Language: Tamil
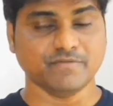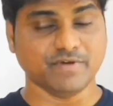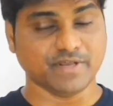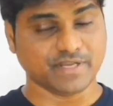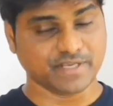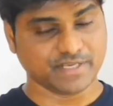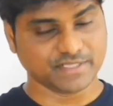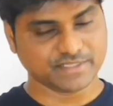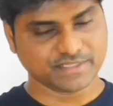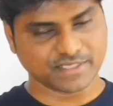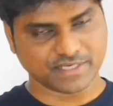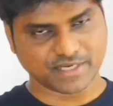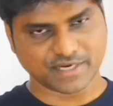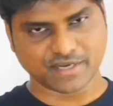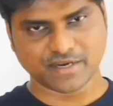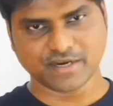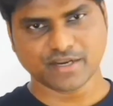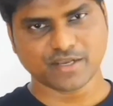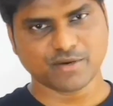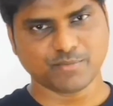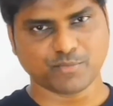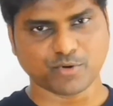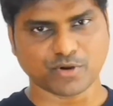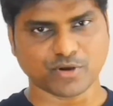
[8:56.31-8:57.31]
வேறு எந்த
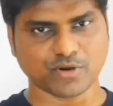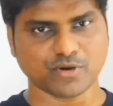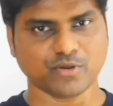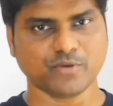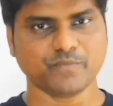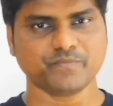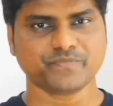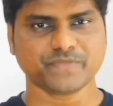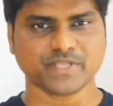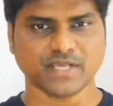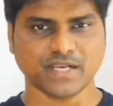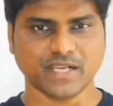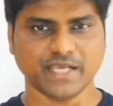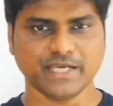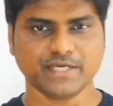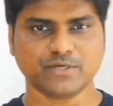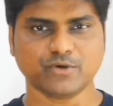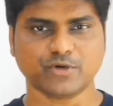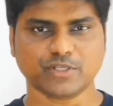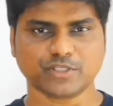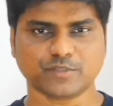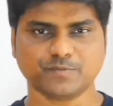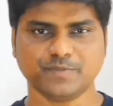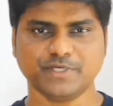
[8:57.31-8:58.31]
கிரகங்களுக்கு போனாலும்
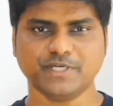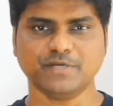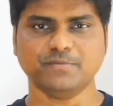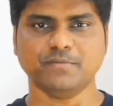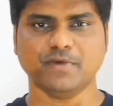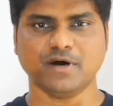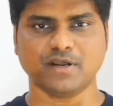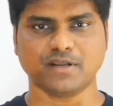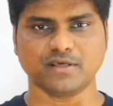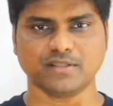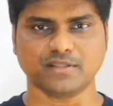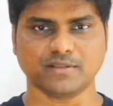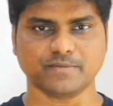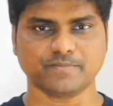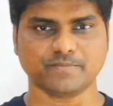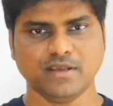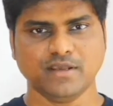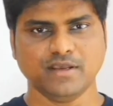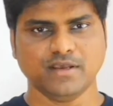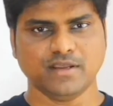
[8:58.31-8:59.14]
லைட்டோட ஸ்பீடு மாறாது